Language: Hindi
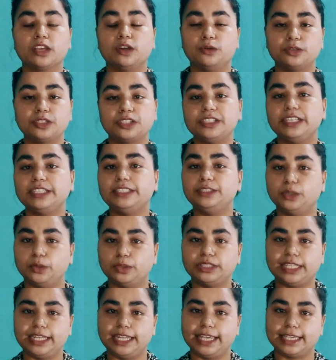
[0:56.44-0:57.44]
उसने दो
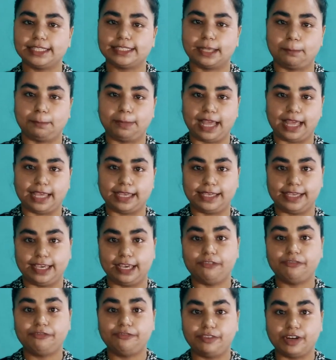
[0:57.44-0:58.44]
तरीके से अप्लाई
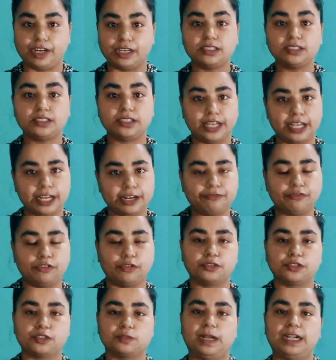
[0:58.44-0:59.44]
किया फर्स्ट री
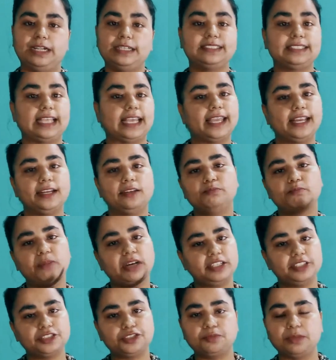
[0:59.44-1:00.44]
इन्फोर्समेंट सेकेंड
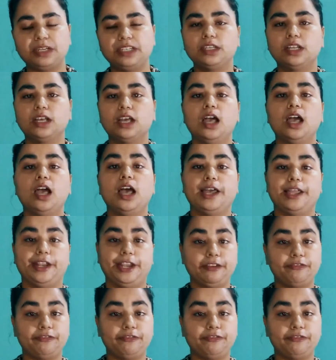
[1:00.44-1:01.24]
पनिशमेंट री